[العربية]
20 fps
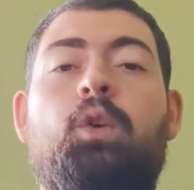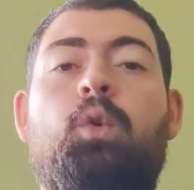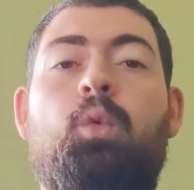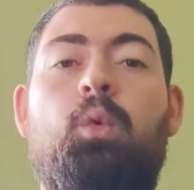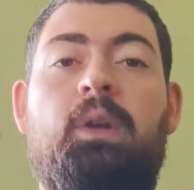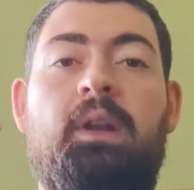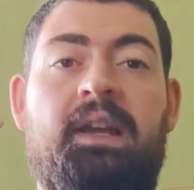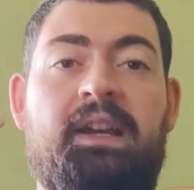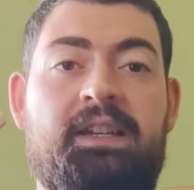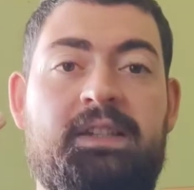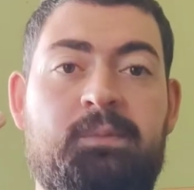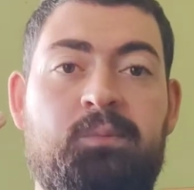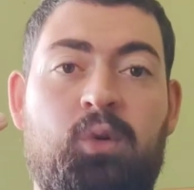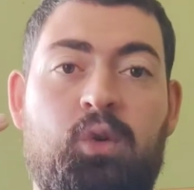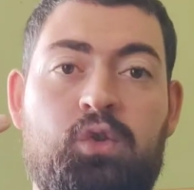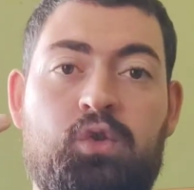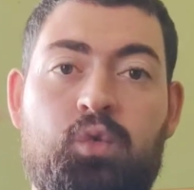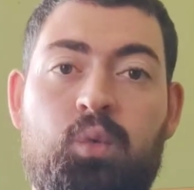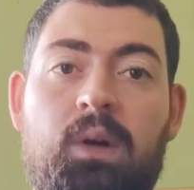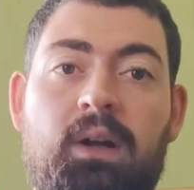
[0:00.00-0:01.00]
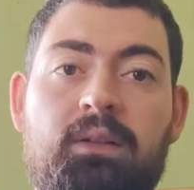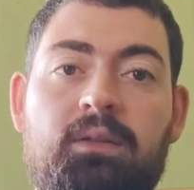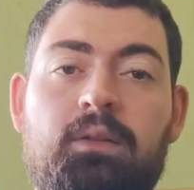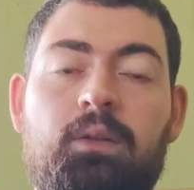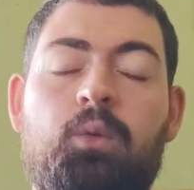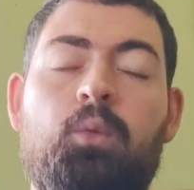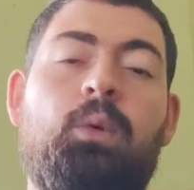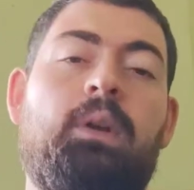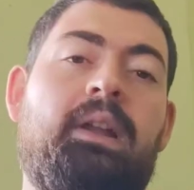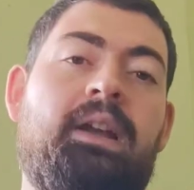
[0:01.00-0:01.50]
والاكس بوكس 1
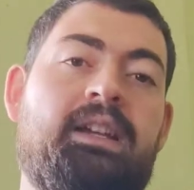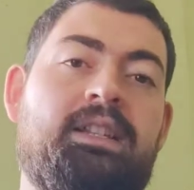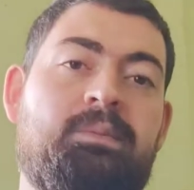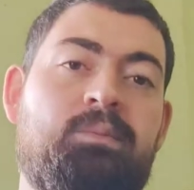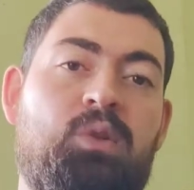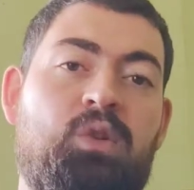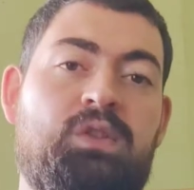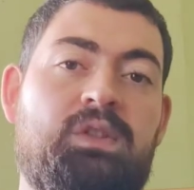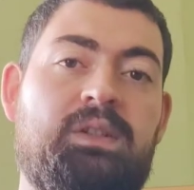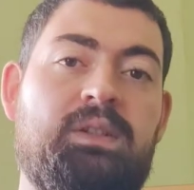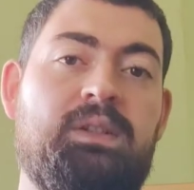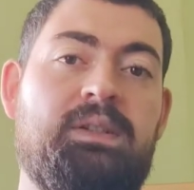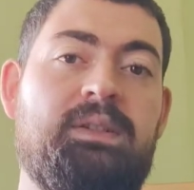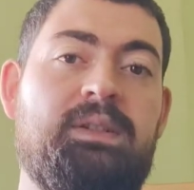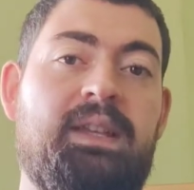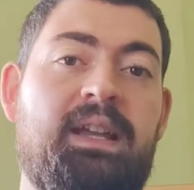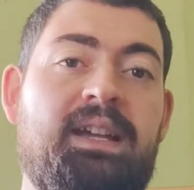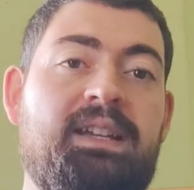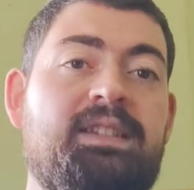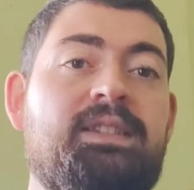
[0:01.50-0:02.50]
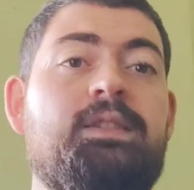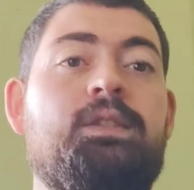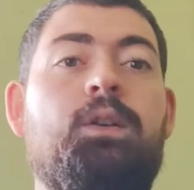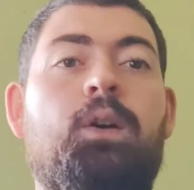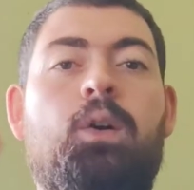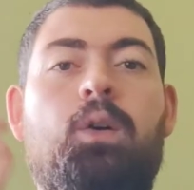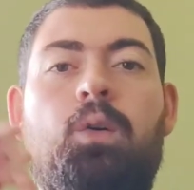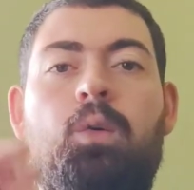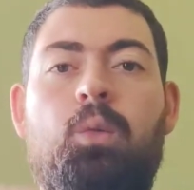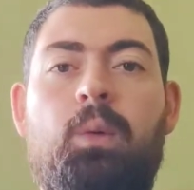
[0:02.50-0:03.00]
والاكس بوكس سيريز اس
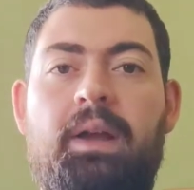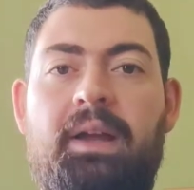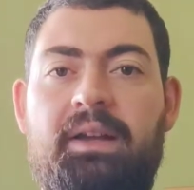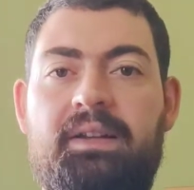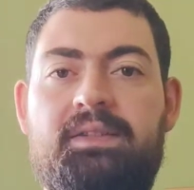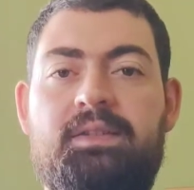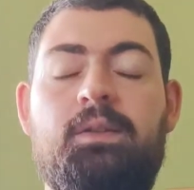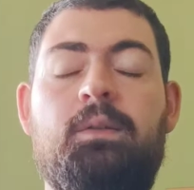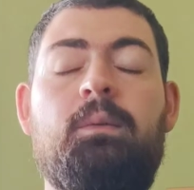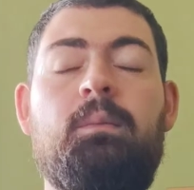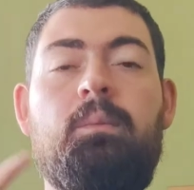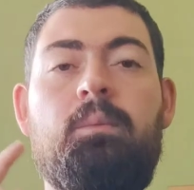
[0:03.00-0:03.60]
واكس